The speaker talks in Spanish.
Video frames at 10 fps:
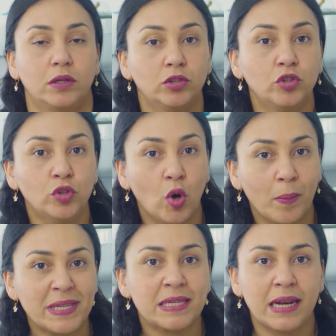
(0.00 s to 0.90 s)
no
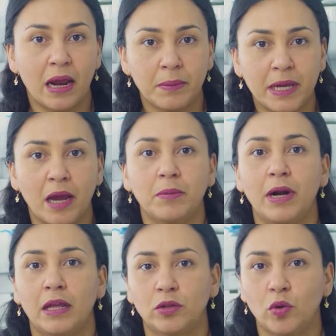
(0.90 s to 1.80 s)
mezclar
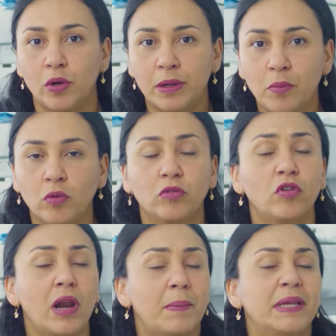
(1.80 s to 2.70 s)
bicarbonato con limón,
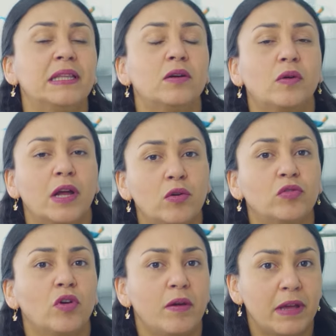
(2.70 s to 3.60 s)
solamente con el
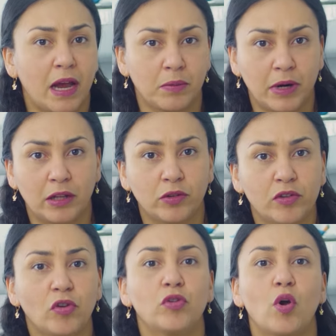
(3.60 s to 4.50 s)
uso de bicarbonato
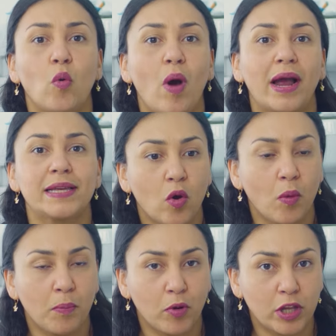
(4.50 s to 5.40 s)
de sodio enjuagues
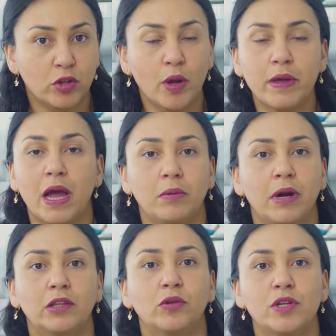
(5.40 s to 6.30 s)
con un poquito de
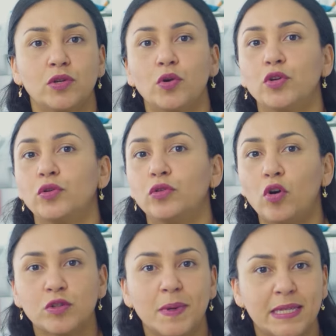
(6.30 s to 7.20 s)
bicarbonato de sodio
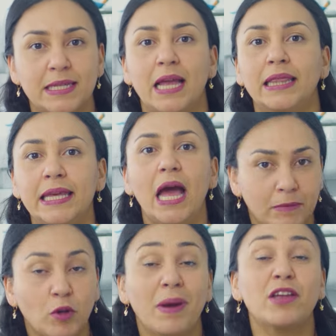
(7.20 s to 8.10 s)
dos veces al día,
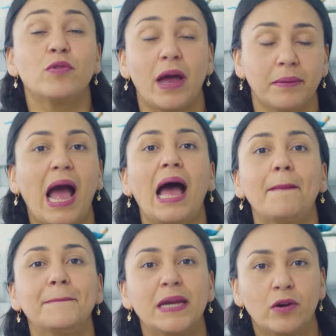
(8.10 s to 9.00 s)
nos va a ayudar a
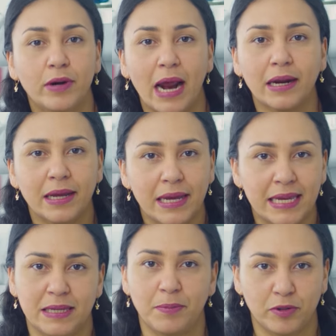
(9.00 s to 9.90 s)
mejorar
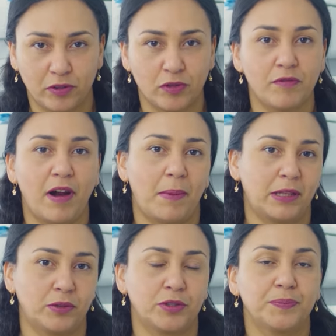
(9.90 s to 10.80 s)
ese proceso
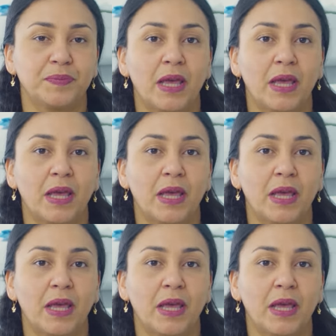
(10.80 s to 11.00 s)
inflamatorio.